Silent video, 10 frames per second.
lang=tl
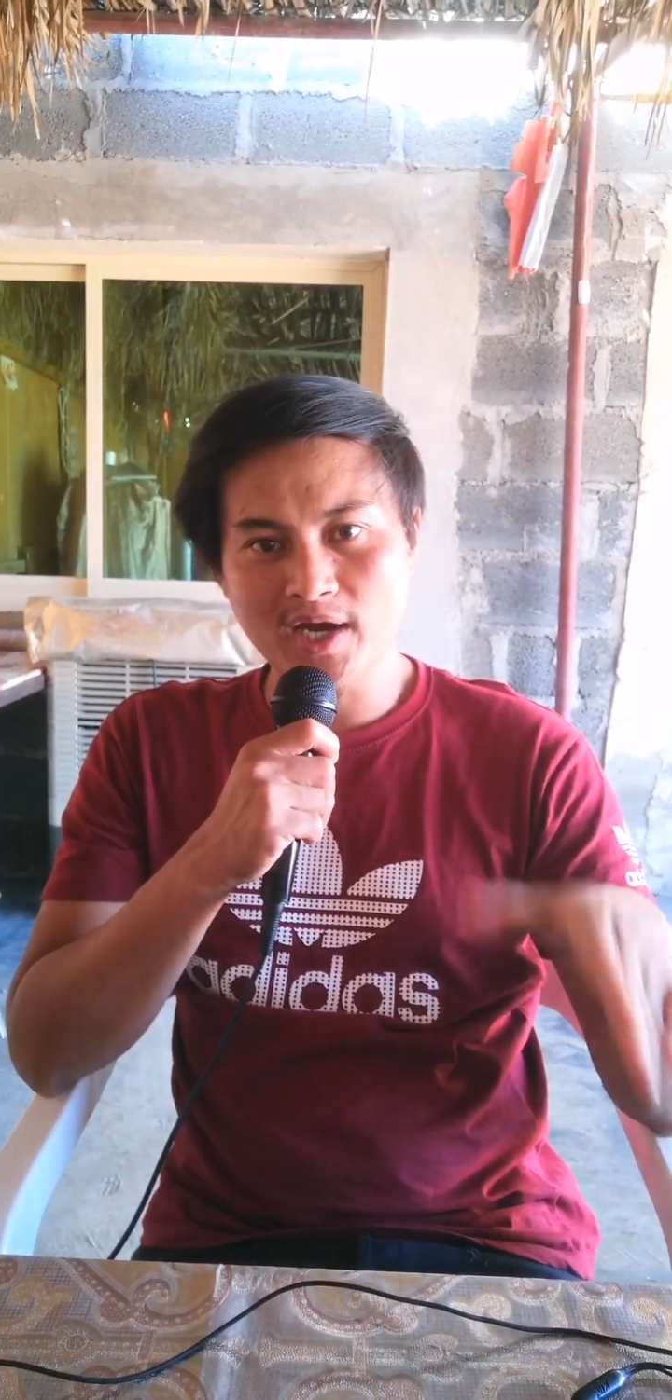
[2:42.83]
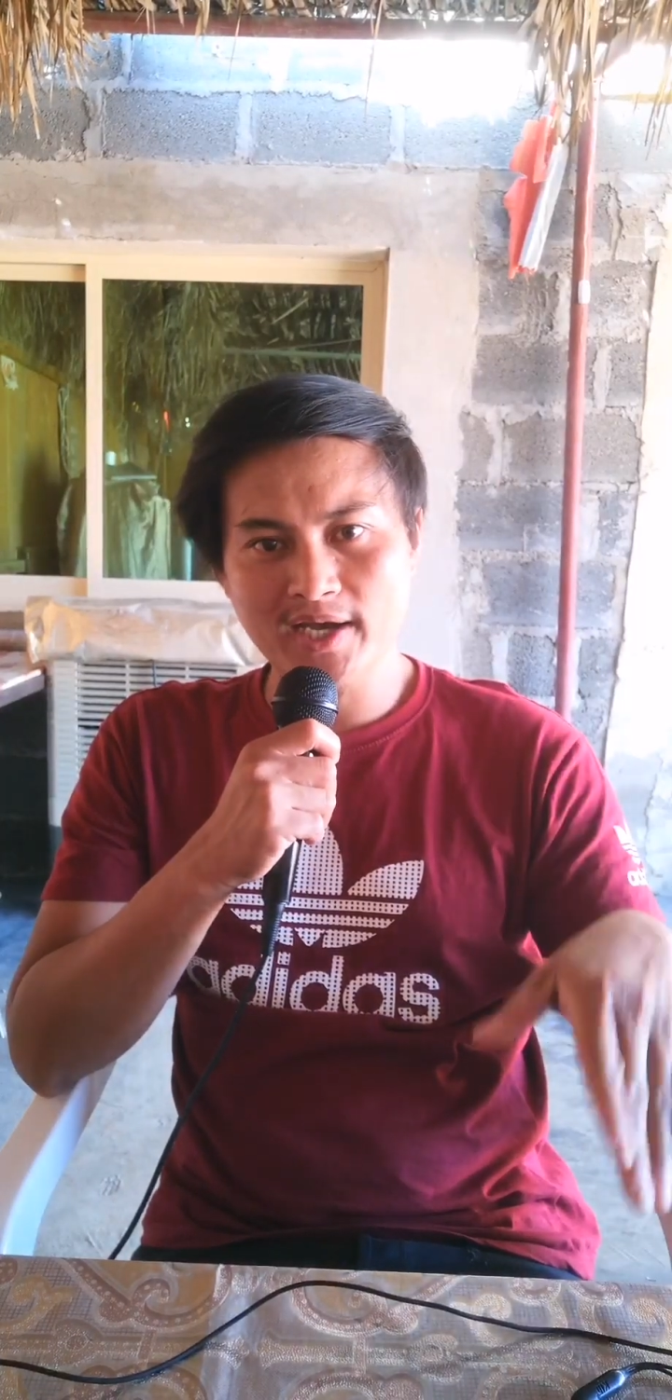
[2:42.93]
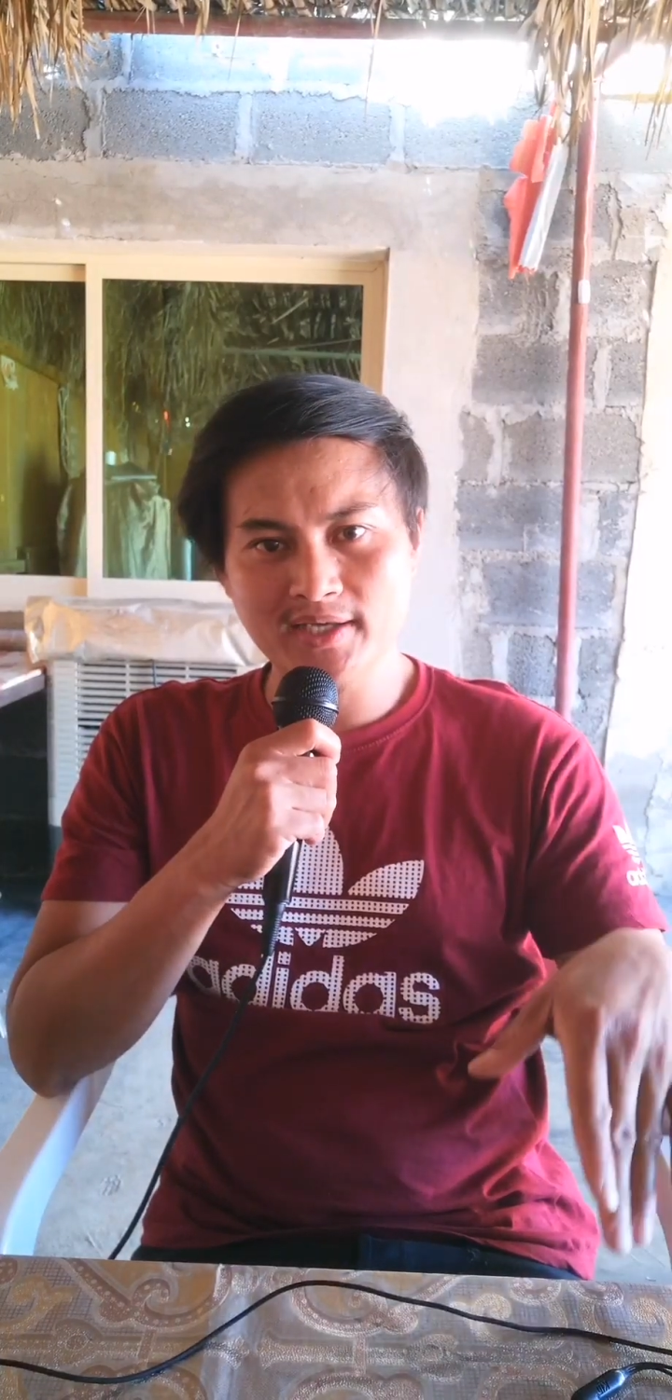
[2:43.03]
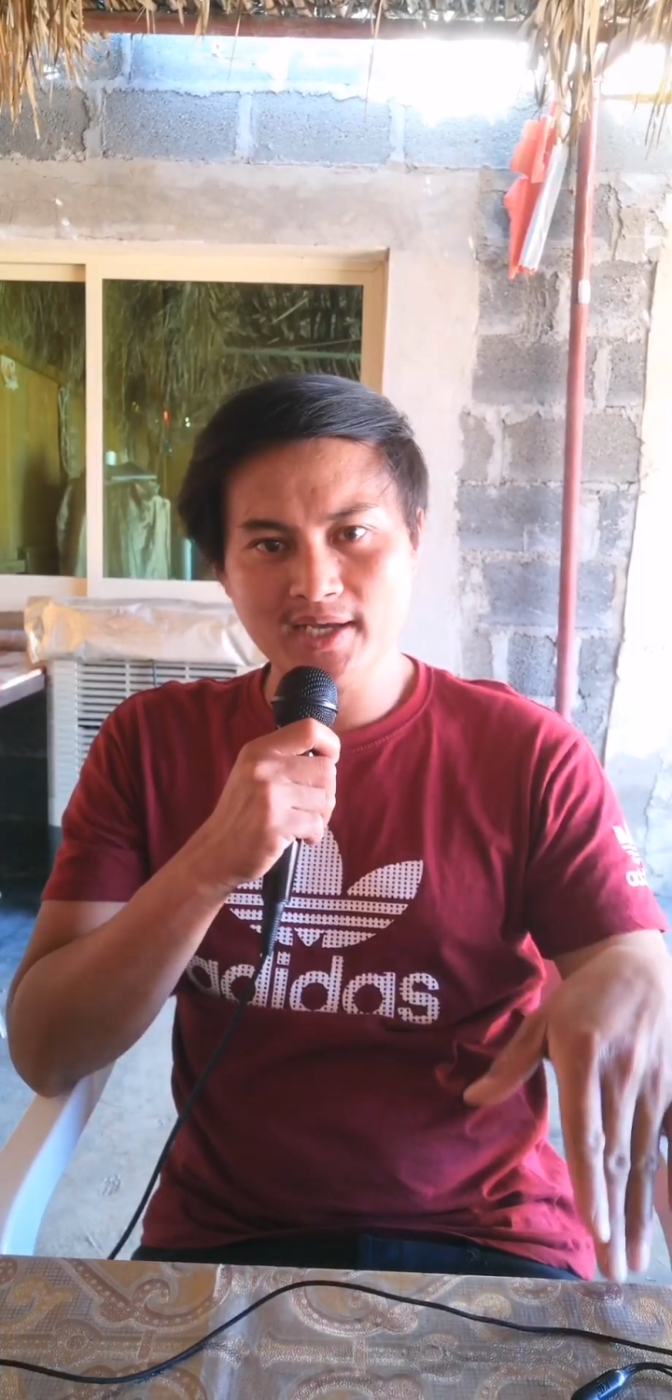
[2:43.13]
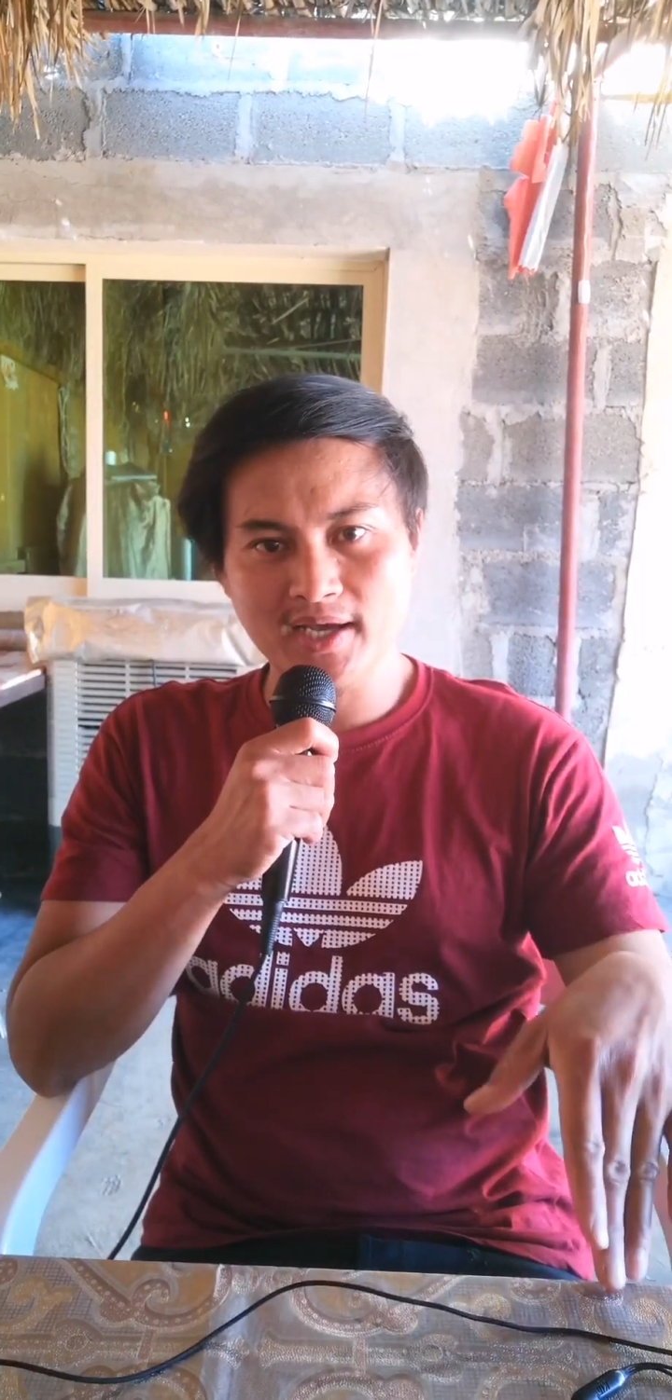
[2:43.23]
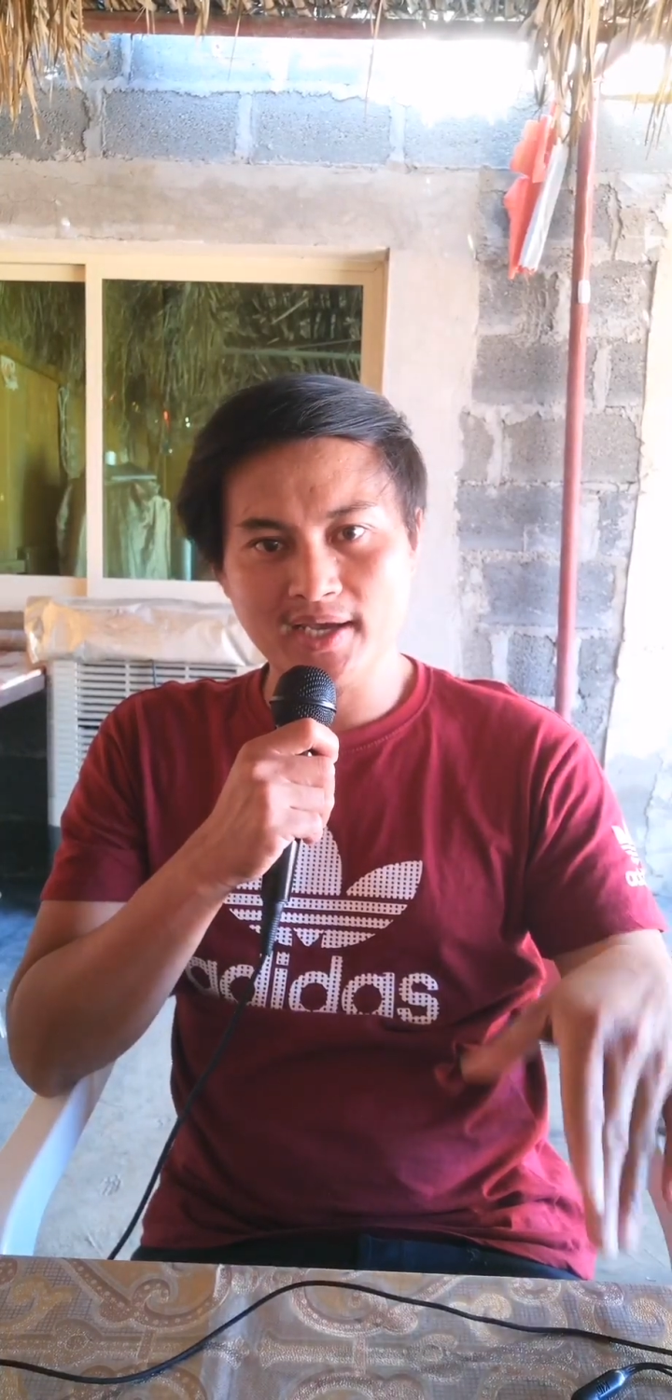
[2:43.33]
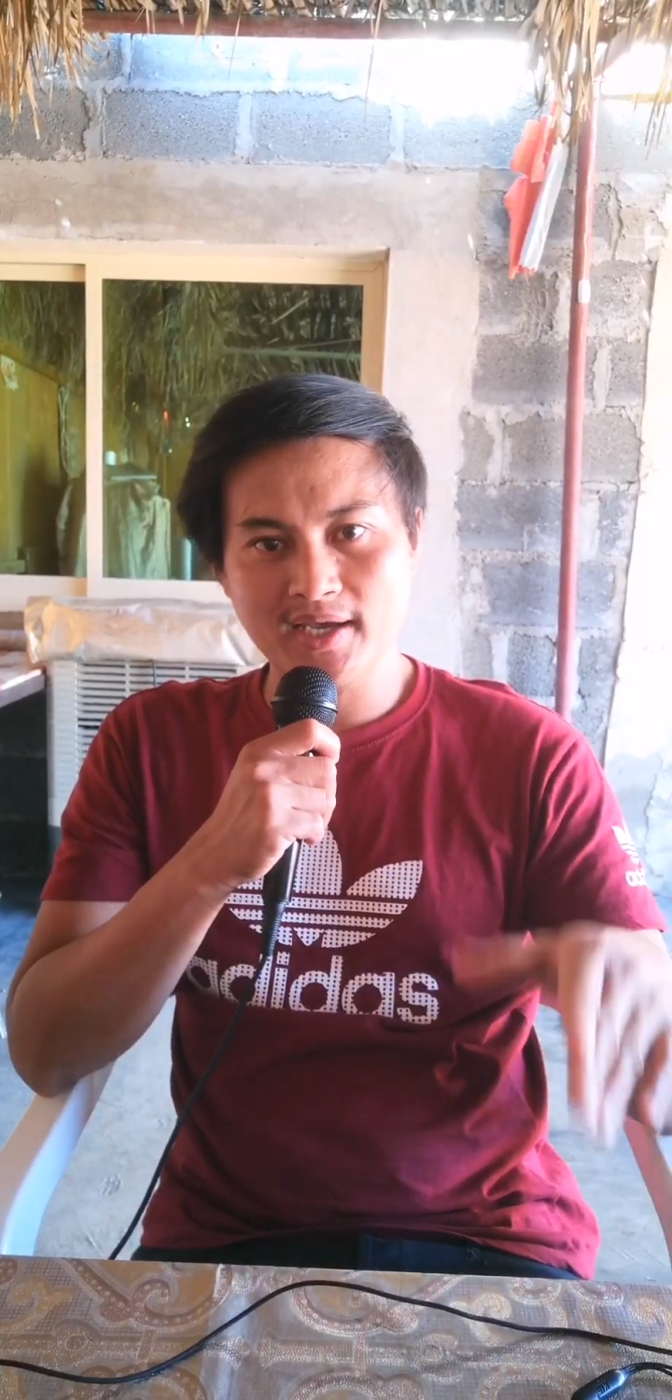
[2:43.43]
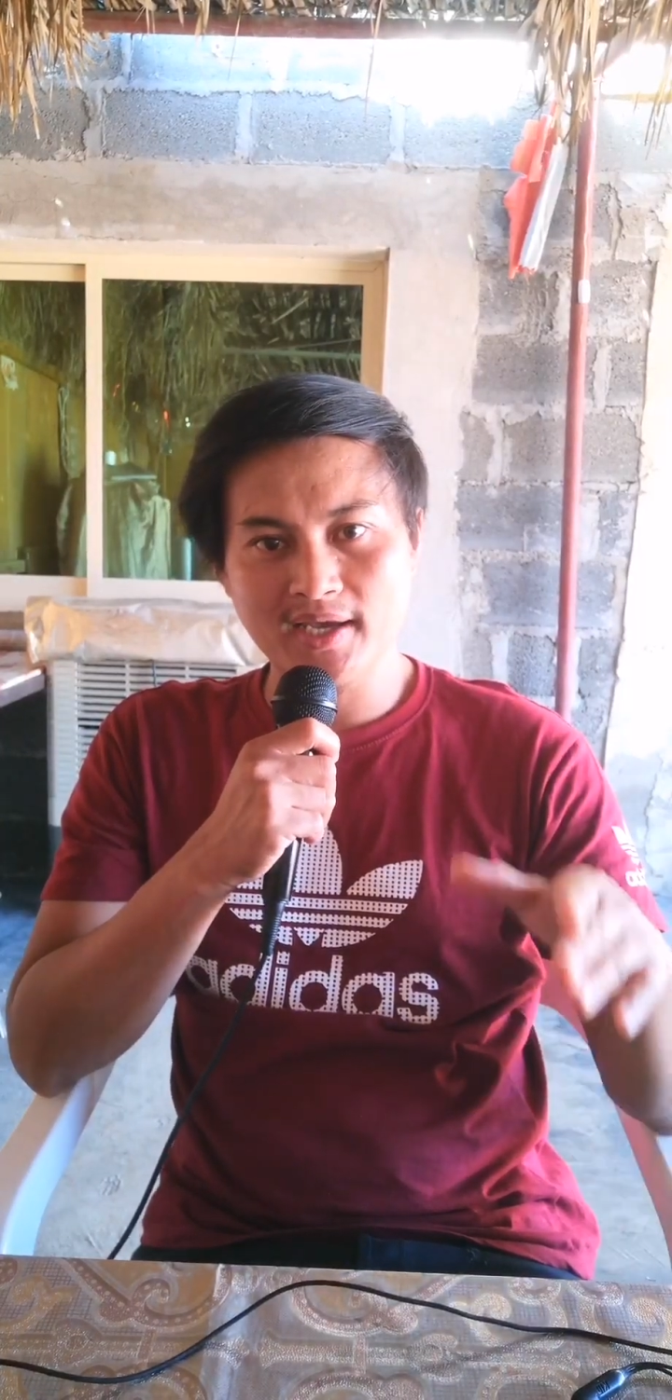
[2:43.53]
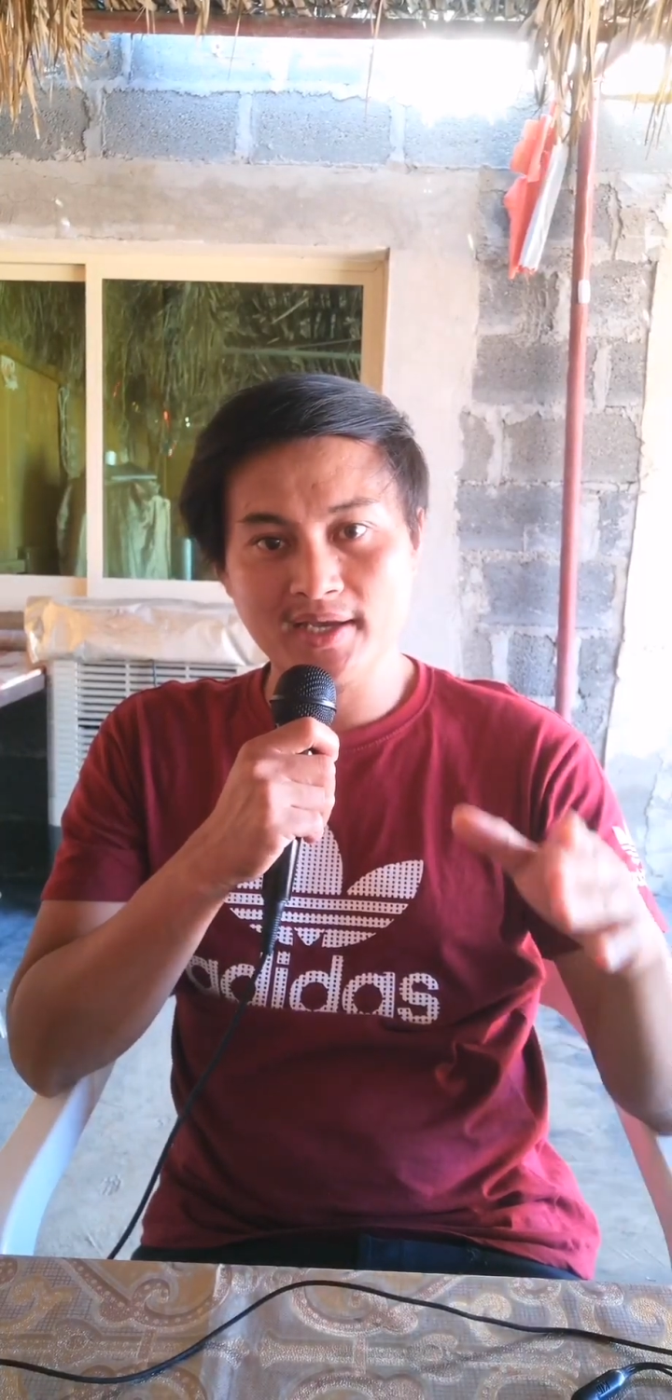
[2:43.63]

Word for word: ay uh,